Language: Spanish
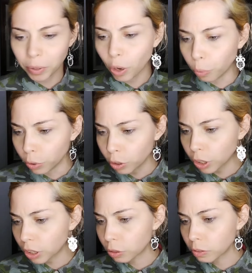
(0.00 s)
había uno
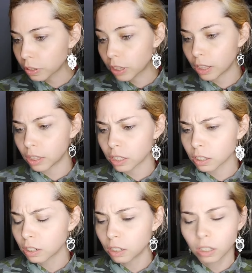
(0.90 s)
que, que dices,
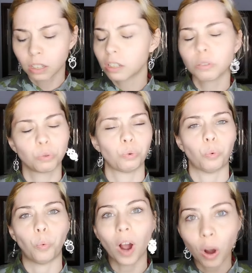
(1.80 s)

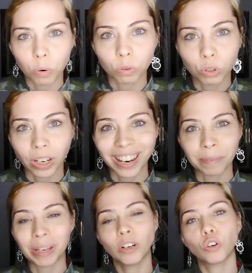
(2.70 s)
wow, o sea,
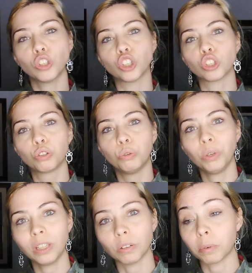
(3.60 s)
bien
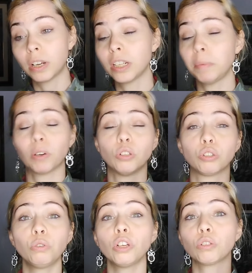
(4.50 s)
construido. Si me
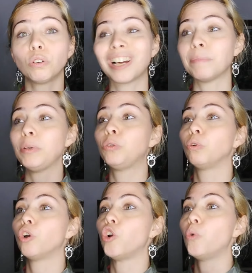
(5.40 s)
construyes un
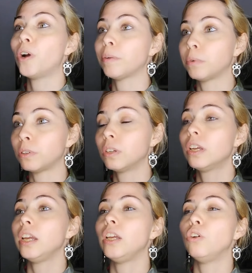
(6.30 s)
capítulo nuevo,
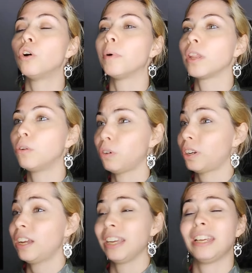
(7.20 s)
innovador,
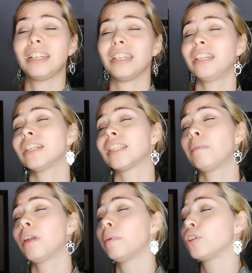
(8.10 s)
que ni siquiera
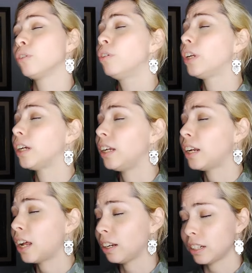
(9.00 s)
estaba en la versión
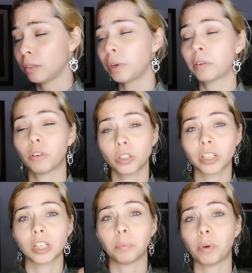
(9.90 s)
original, que siempre hay
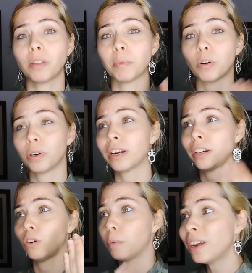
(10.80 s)
cosas que se pueden mejorar
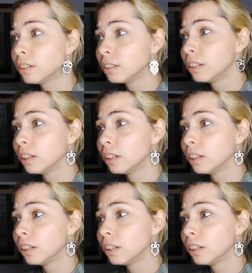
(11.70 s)
e innovar,